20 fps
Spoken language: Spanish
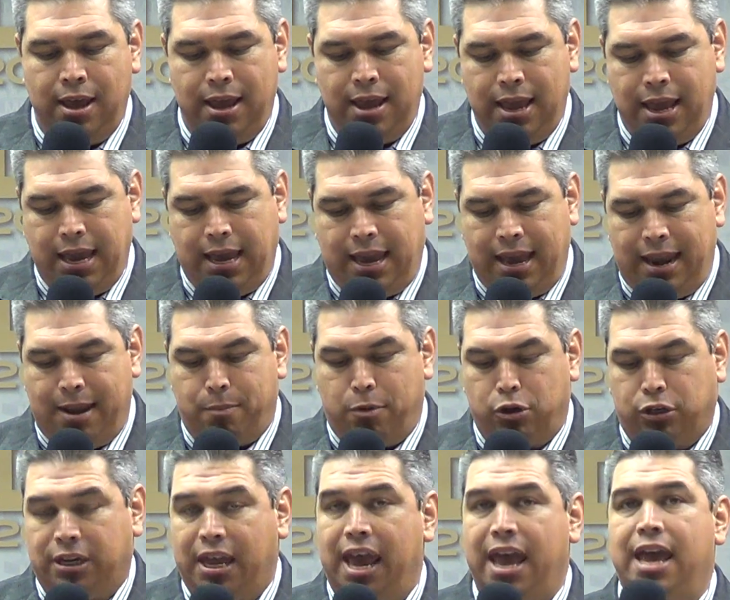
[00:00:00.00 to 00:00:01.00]
Y
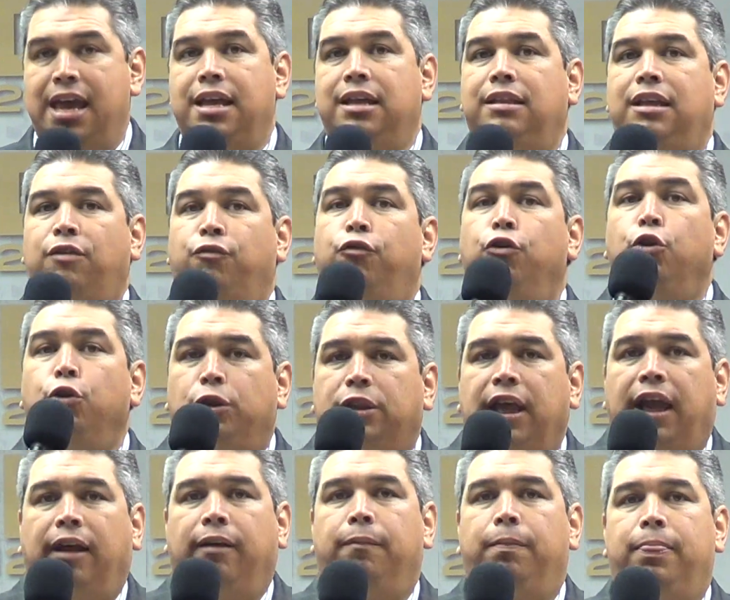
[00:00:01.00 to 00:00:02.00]
queremos que
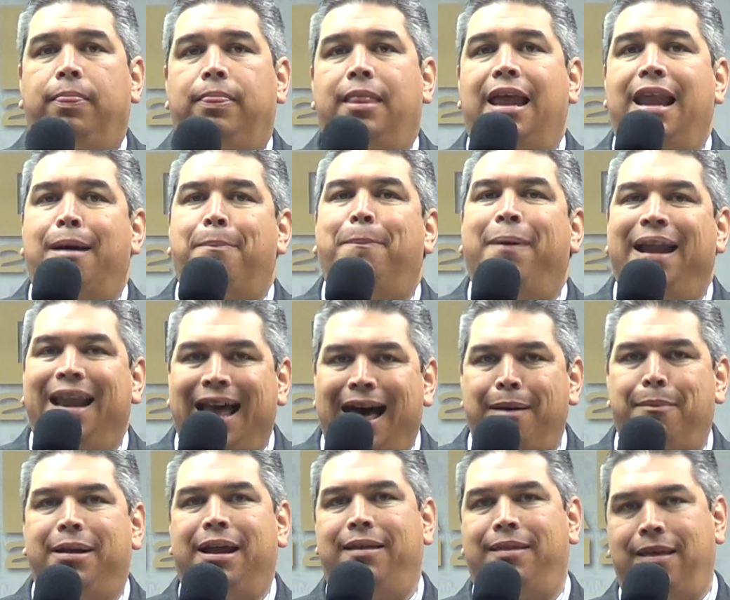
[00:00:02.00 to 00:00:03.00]
disfrute de la
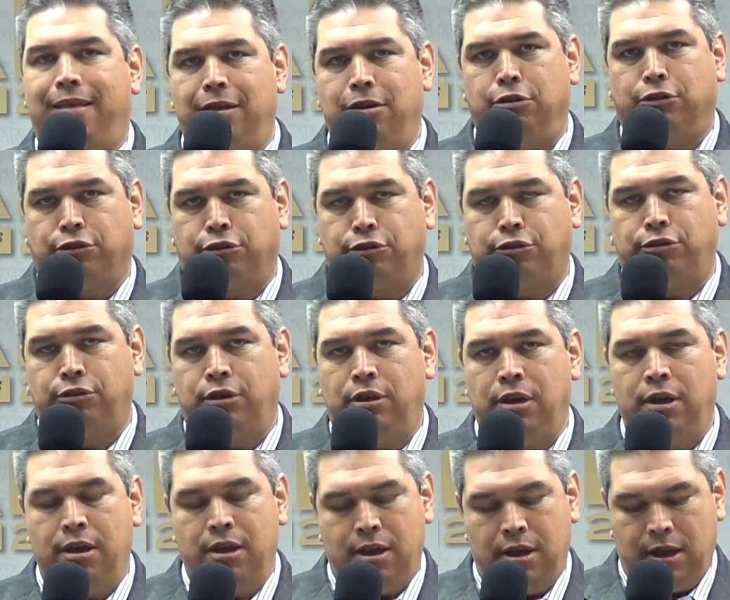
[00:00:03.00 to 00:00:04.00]
palabra de Dios.
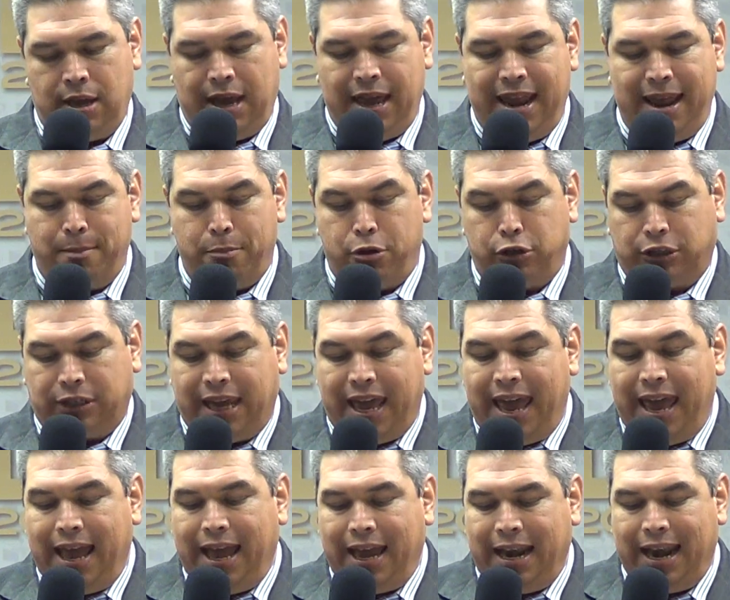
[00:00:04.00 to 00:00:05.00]
Queremos
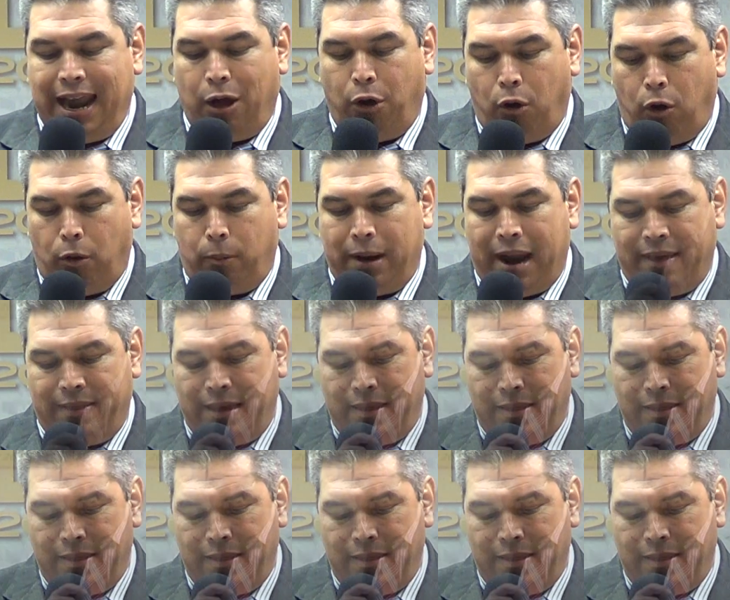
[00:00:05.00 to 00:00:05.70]
que la obra de